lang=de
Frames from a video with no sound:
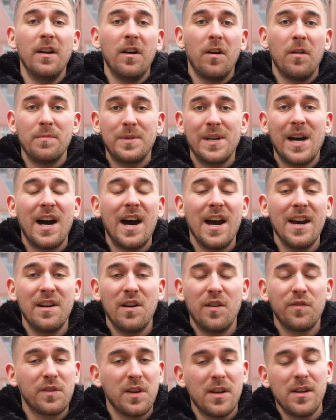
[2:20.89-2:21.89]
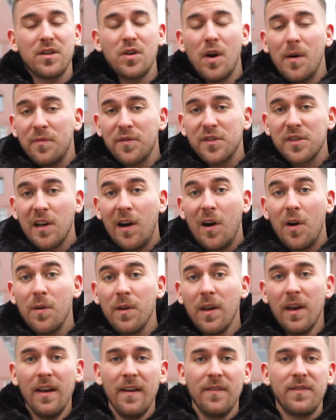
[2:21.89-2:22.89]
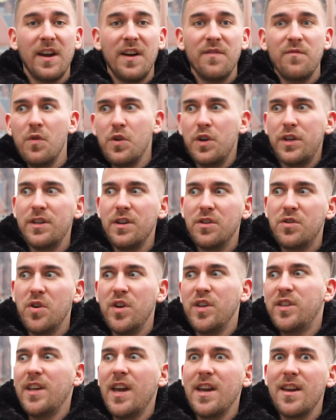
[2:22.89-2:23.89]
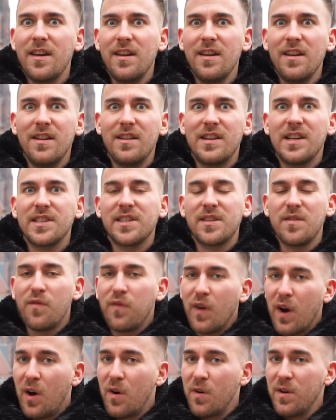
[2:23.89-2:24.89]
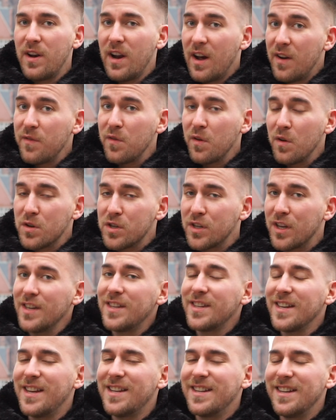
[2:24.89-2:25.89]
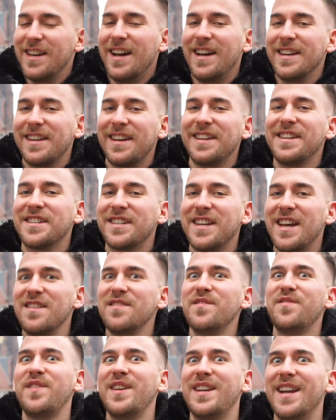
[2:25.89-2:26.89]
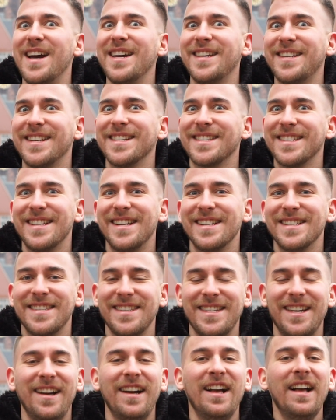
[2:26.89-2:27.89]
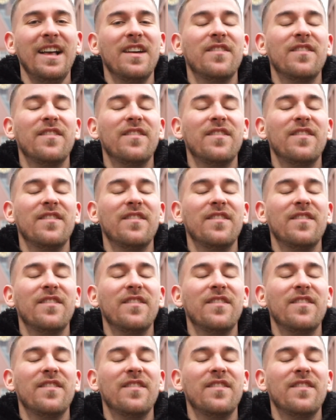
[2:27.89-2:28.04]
um da einen auf den Topf zu hauen, dann würde ich natürlich denken, dass die Frauen in Anführungsstrichen in den anderen Städten viel leichter sind als hier,